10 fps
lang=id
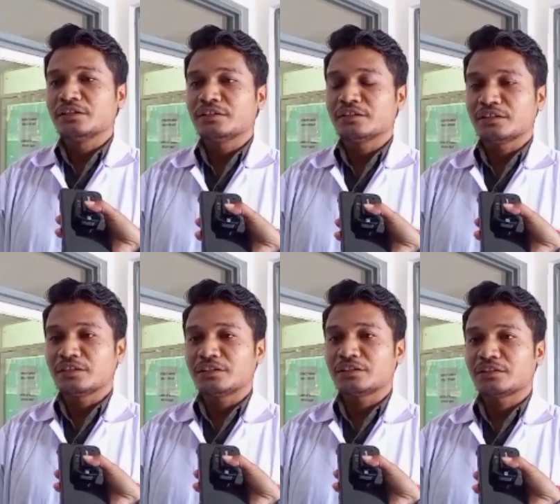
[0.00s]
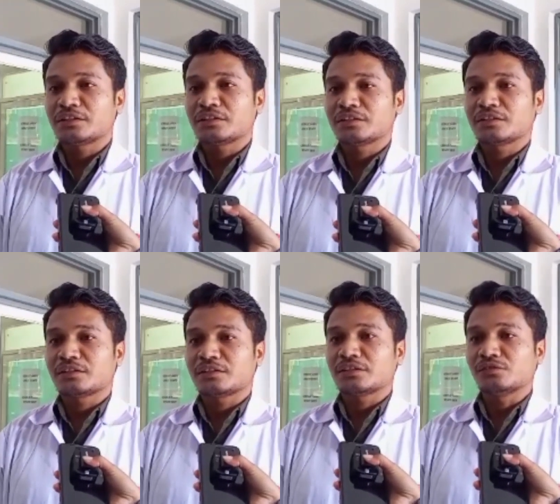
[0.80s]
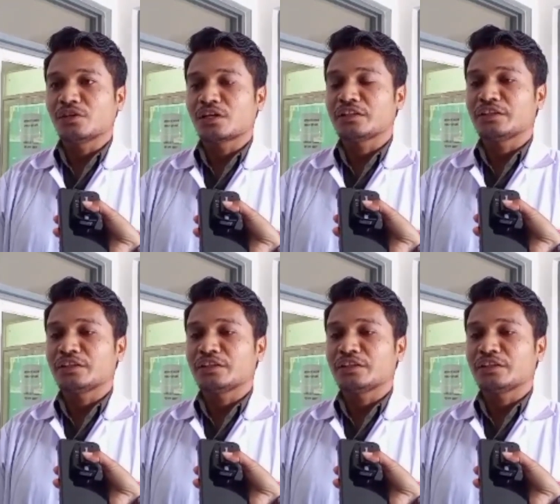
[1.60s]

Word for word: ele daran